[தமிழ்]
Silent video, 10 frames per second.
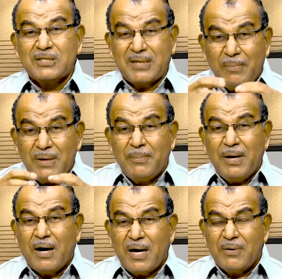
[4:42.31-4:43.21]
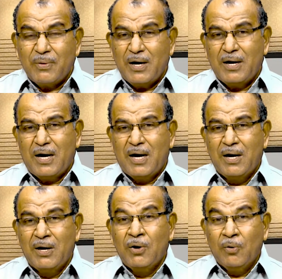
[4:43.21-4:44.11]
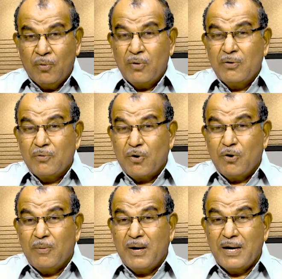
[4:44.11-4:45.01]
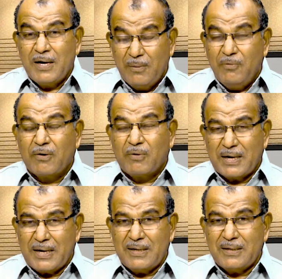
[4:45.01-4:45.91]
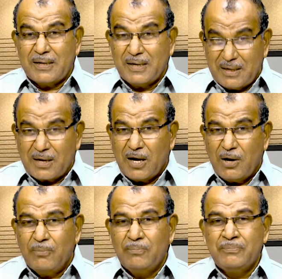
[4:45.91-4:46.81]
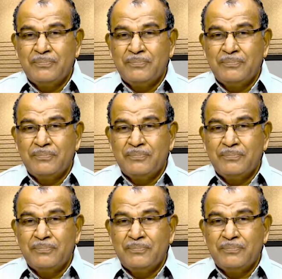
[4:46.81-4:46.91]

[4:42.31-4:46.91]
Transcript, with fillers: சம்மந்தம் இல்லாதவங்களெல்லாம் உங்களுக்கு விரோதமாக எழும்பி வருவாங்க அதான் இந்த காலம்